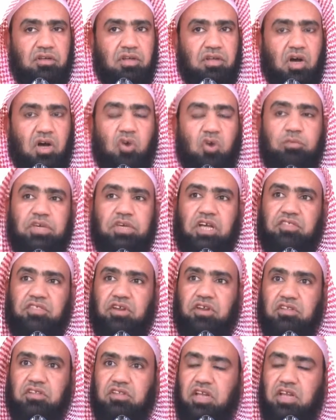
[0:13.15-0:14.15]
أو
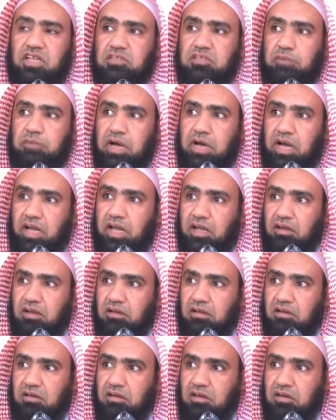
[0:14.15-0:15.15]
بكثرة الأتباع
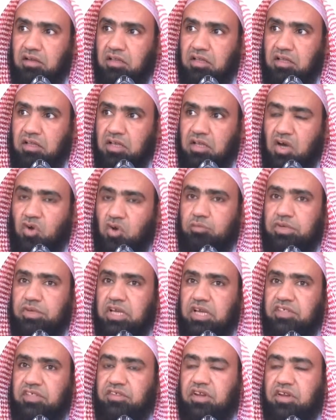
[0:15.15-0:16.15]
أو
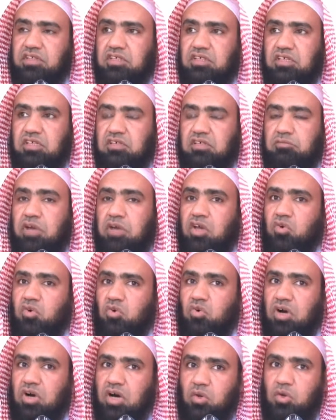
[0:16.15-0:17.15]
بكثرة ما
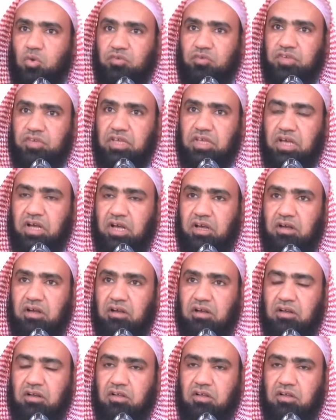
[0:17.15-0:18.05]
يقال فيها